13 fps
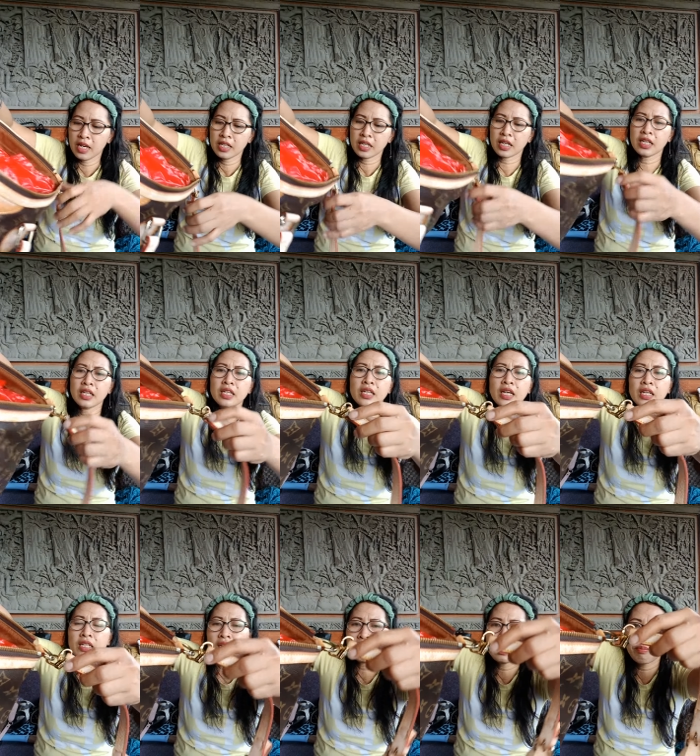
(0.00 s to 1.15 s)
yang ininya
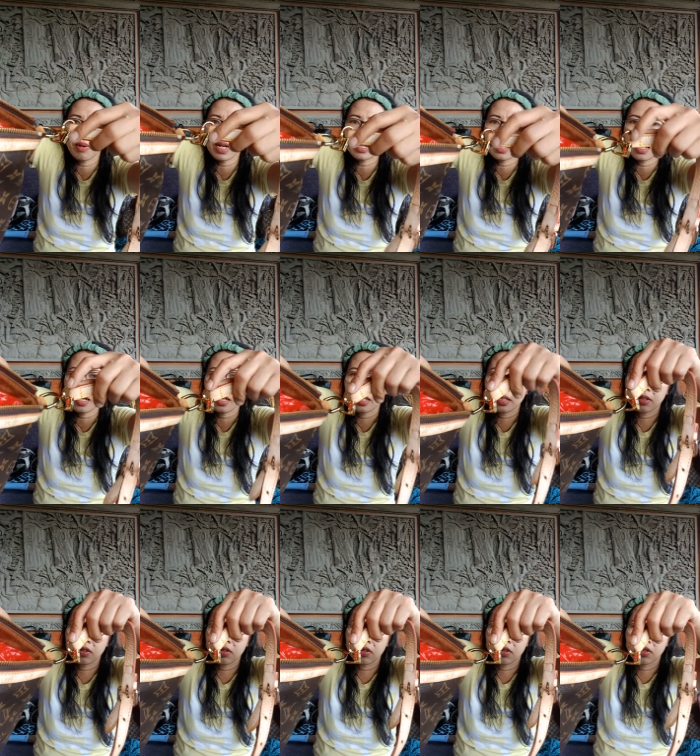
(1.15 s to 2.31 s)
dia ini patah.
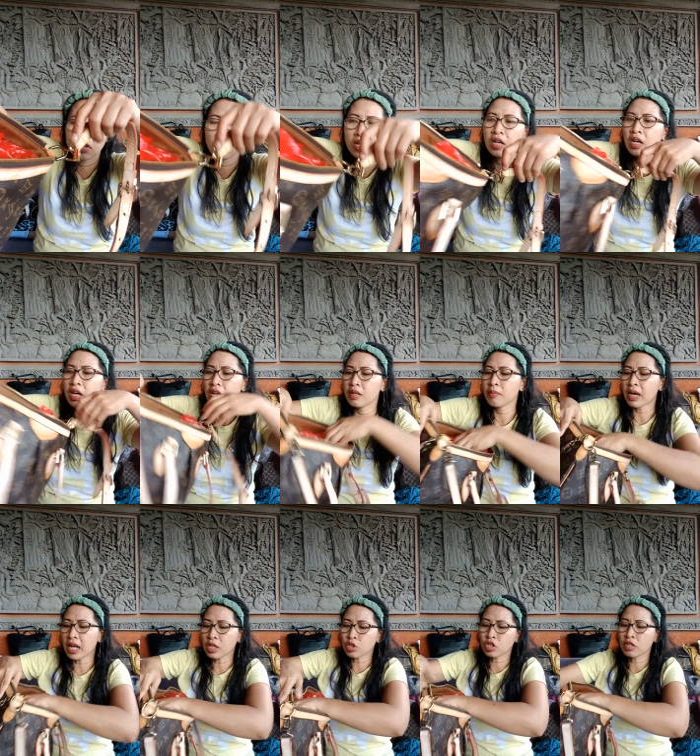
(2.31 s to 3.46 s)
Tuh.
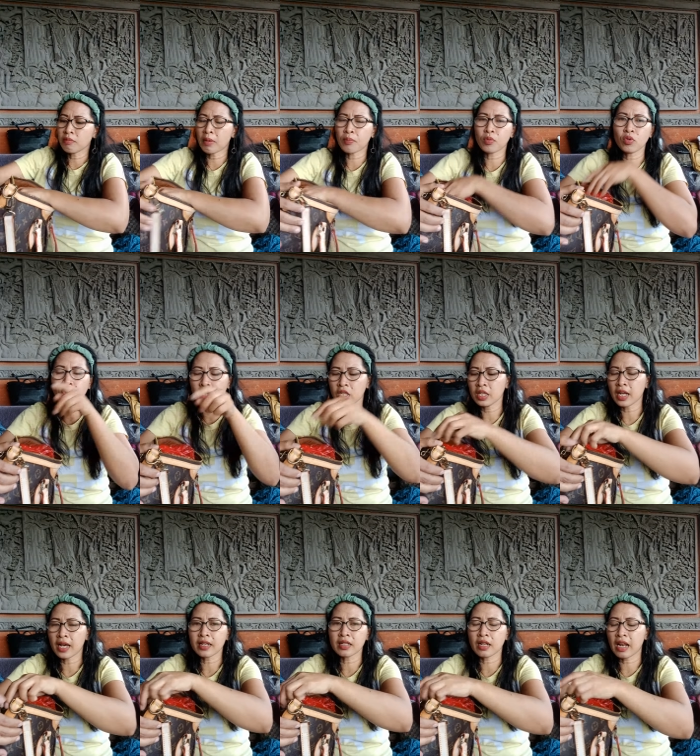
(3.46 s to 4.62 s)
550 ini
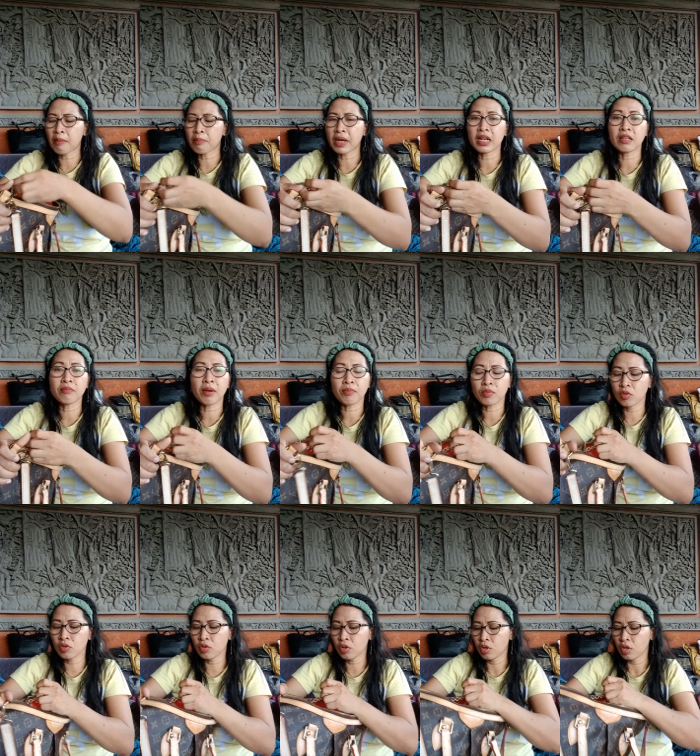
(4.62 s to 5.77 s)
dari
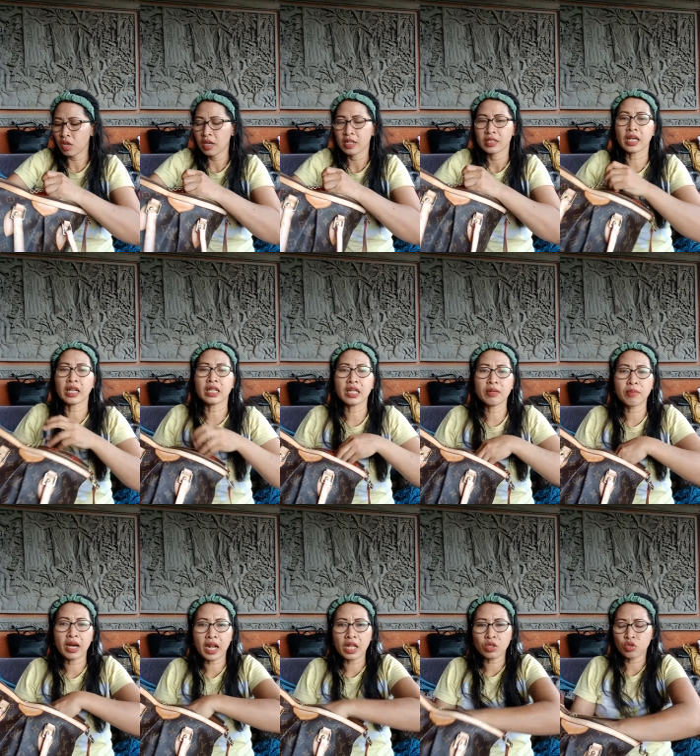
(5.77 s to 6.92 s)
850 jadi
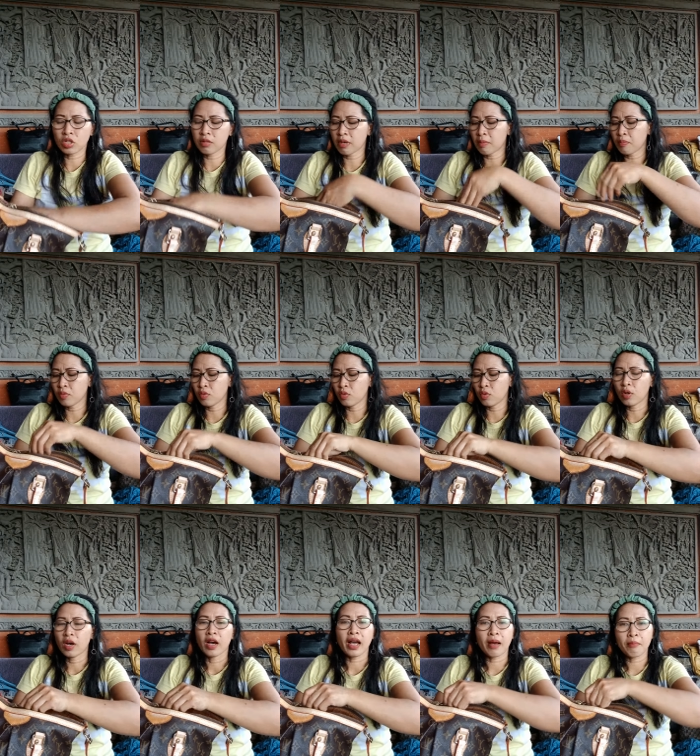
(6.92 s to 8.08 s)

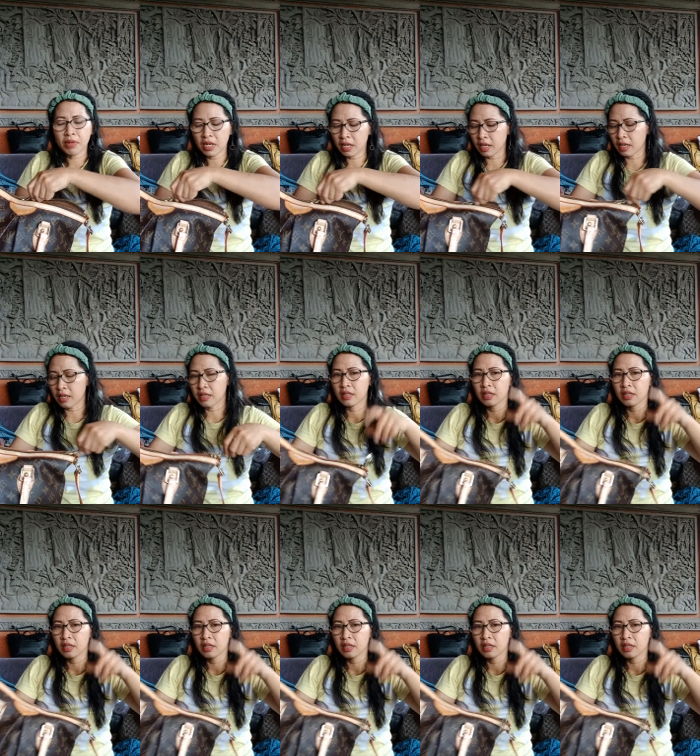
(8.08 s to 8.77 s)
550 ambil kak